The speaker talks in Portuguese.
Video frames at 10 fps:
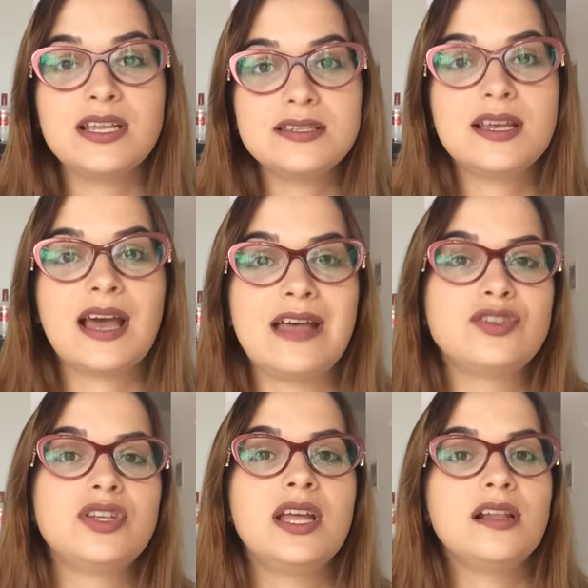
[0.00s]
nesse
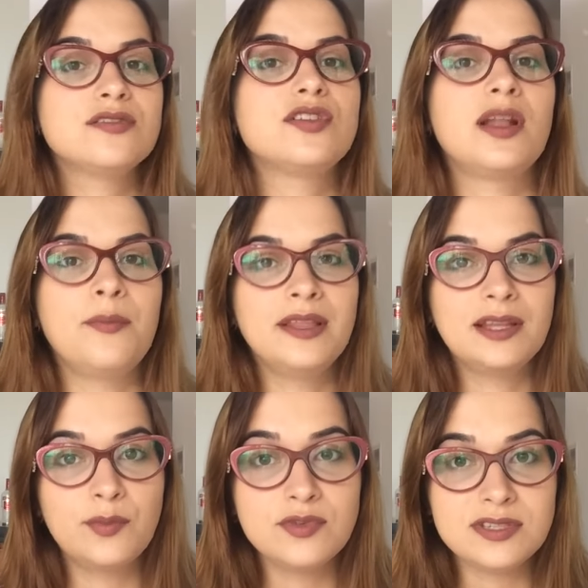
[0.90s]
caso de
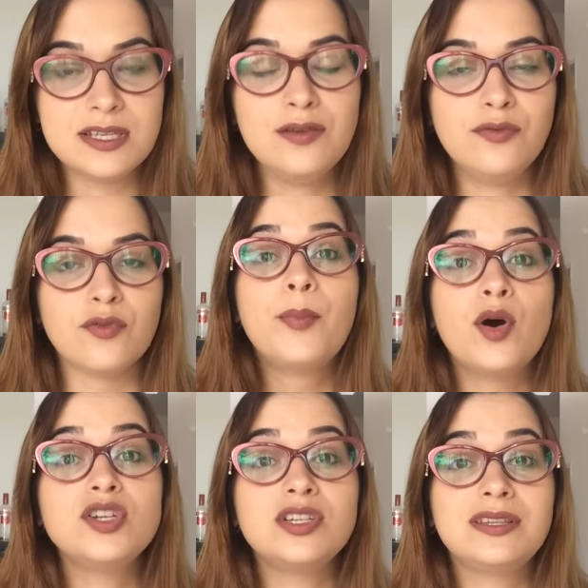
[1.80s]
relacionamento abusivo,
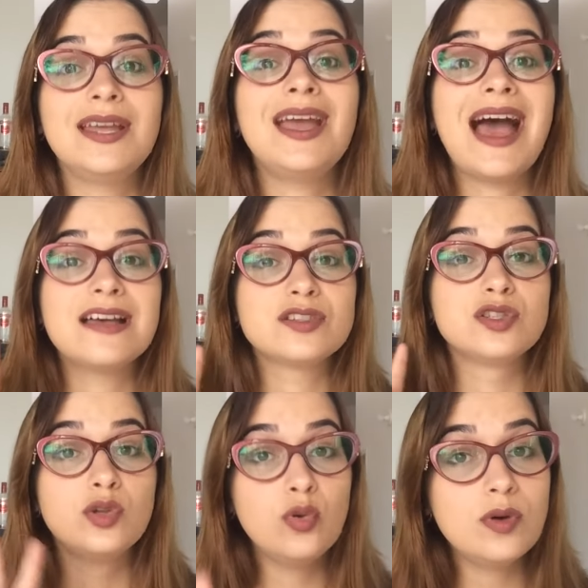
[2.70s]
pode ter as
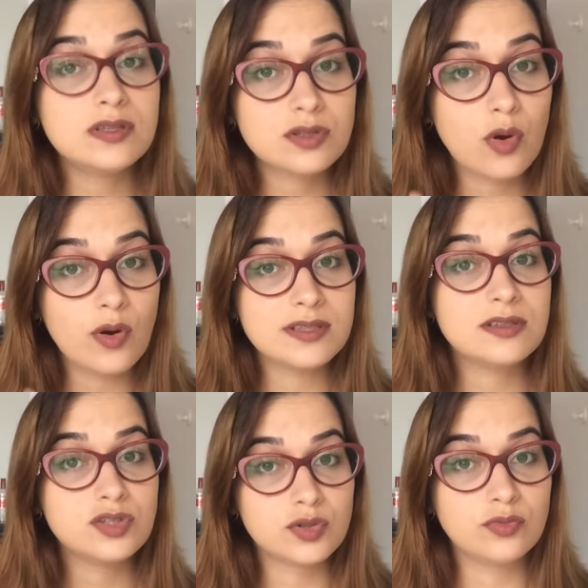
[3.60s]
duas
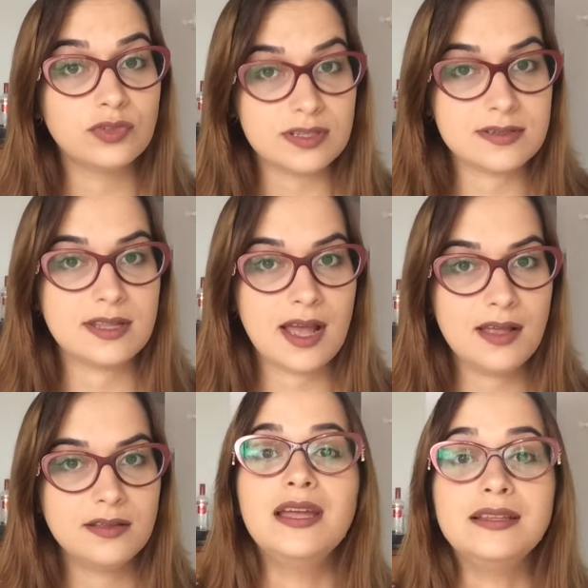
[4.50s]
coisas juntas,
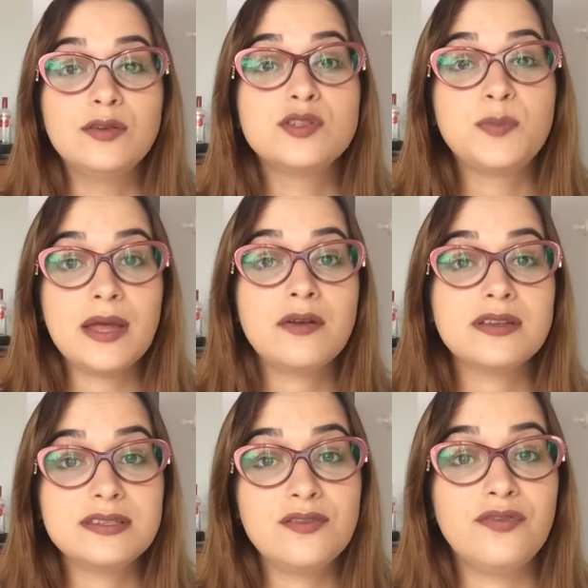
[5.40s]
tá? Então espero que
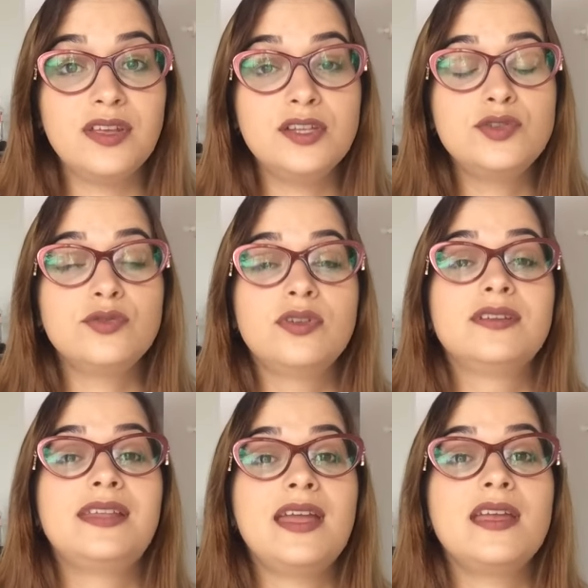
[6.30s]
esse vídeo
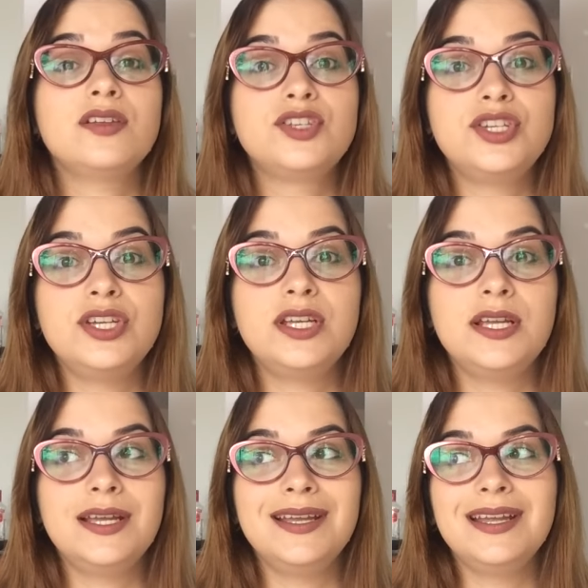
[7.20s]
tenha
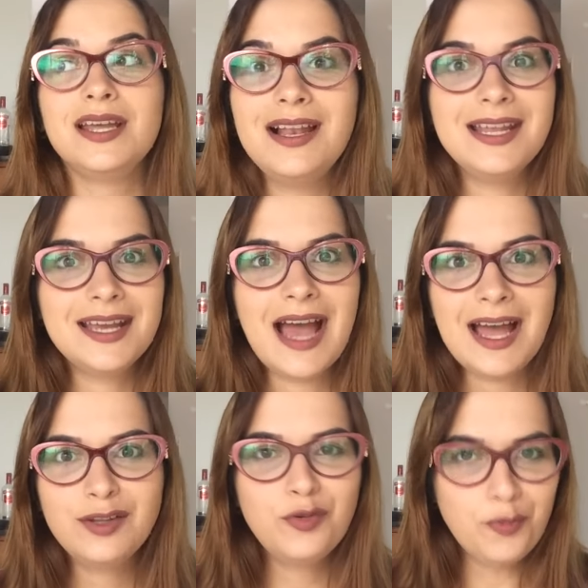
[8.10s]
te
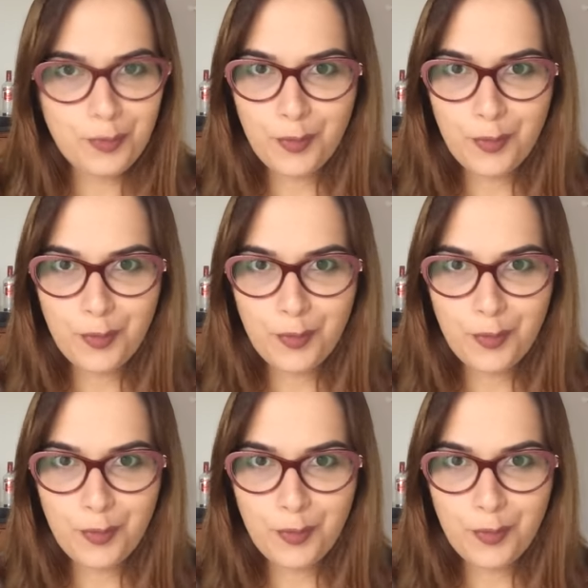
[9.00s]
ligado